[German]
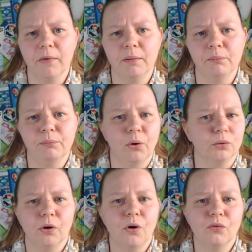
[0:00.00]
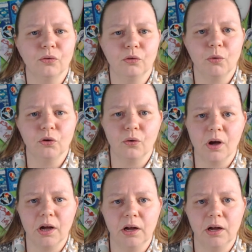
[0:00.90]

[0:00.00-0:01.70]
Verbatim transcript: keinen Bock drauf und ich möchte auch gar